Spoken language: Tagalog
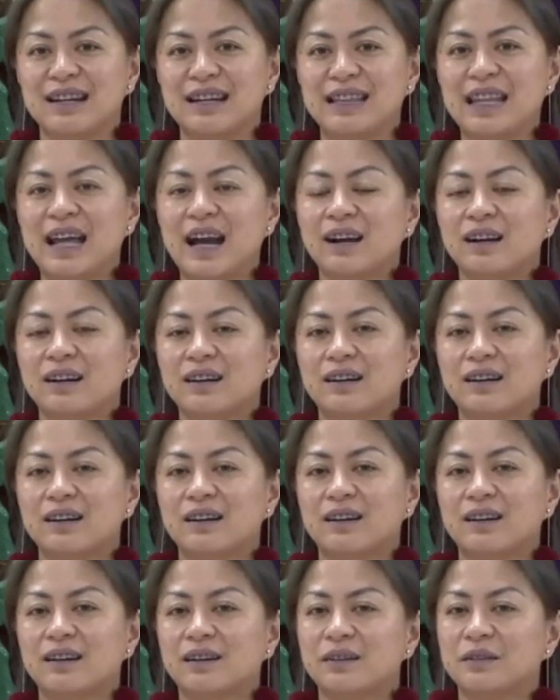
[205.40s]
ng
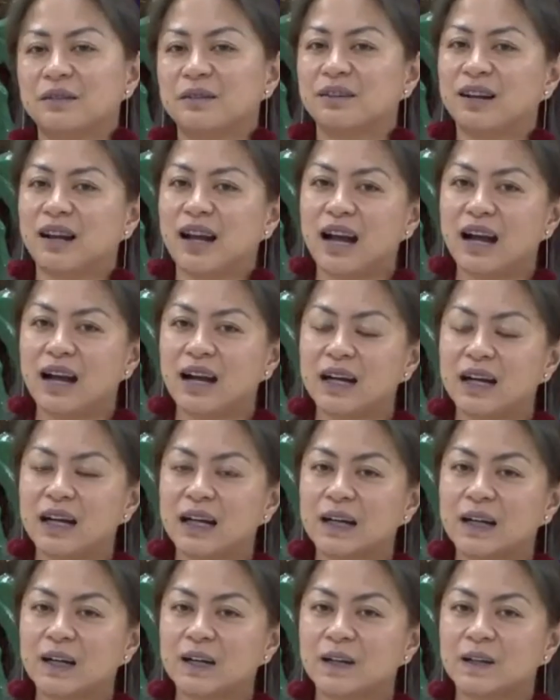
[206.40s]
uh,
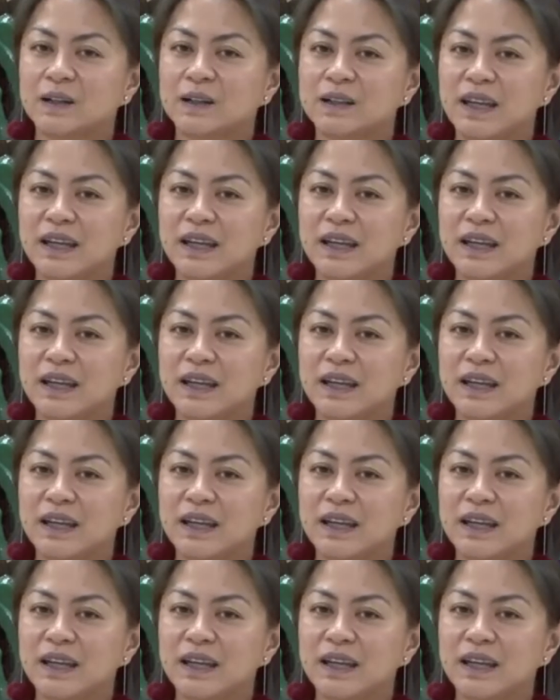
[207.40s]
uh,